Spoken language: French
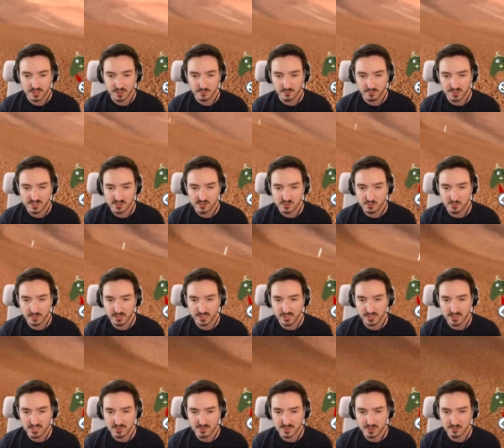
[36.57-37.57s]
parce que
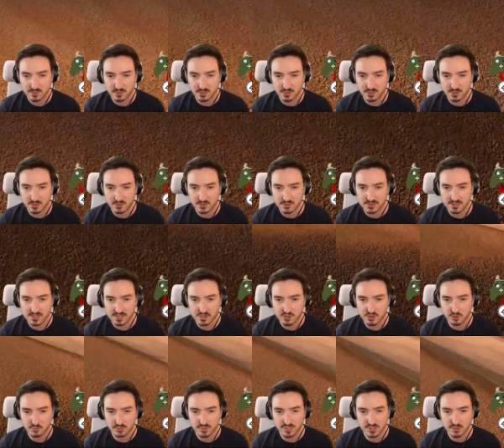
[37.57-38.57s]
bah typiquement euh, si je
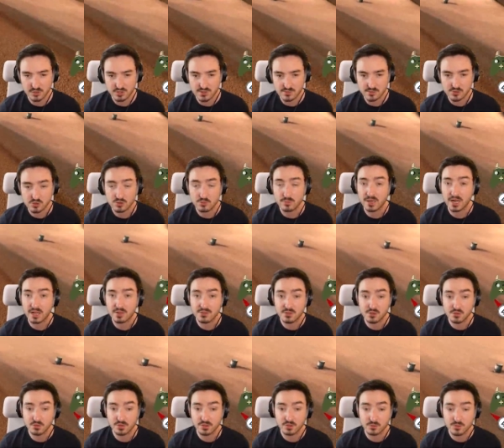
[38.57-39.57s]
tombe dès le deuxième saut, bah la
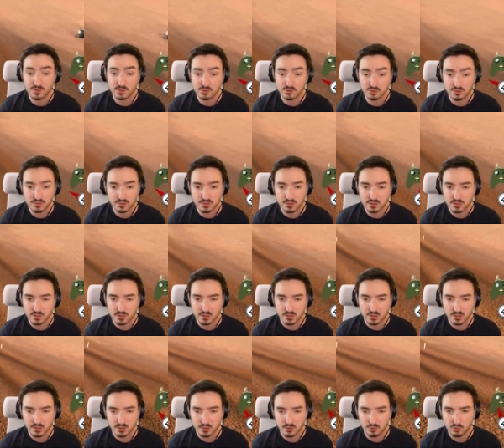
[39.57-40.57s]
vidéo fait deux minutes.
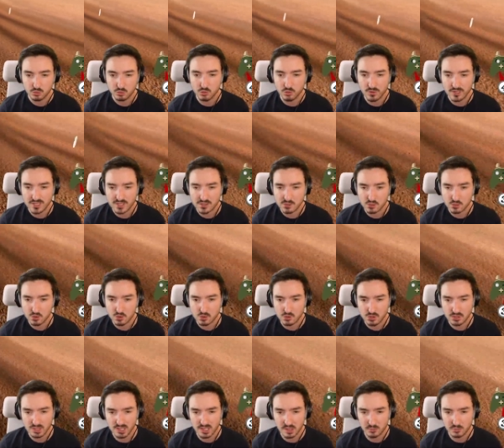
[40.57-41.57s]
Donc on va essayer de se
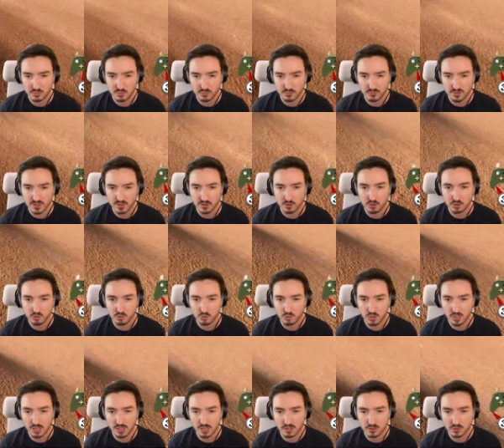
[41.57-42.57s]
concentrer un peu, faire au
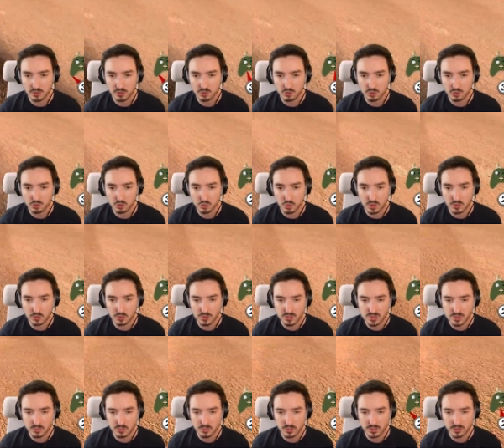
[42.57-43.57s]
moins euh, deux ou trois tours,
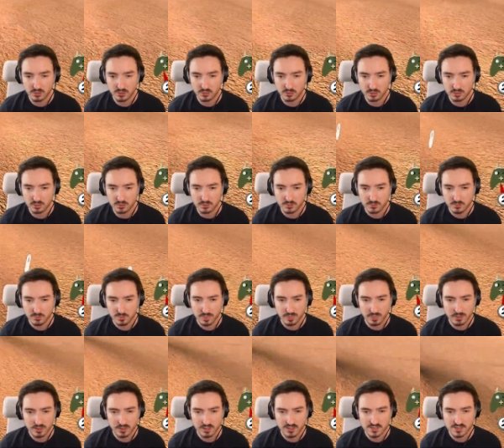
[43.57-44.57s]
ça pourrait être cool,
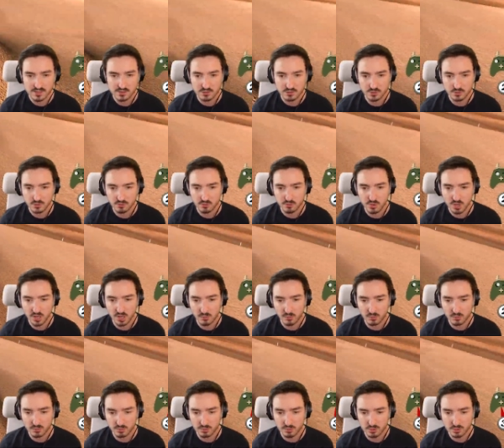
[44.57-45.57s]
et essayer de voir un
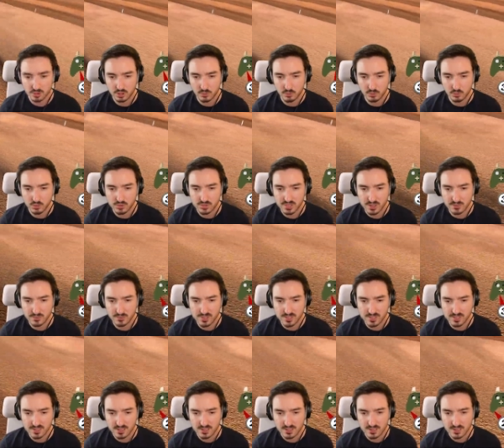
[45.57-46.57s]
peu euh, comment roule cette piste.